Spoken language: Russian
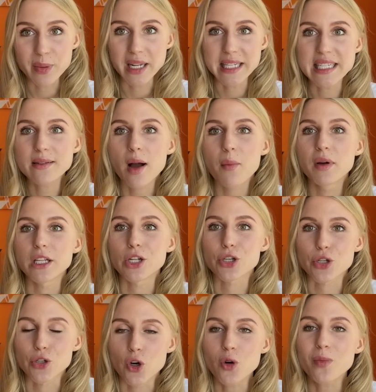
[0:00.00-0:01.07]
перед тем, как мы
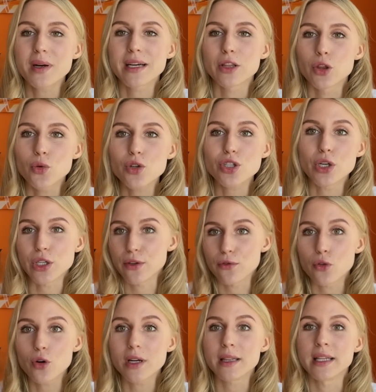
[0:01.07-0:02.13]
начнем, нужно его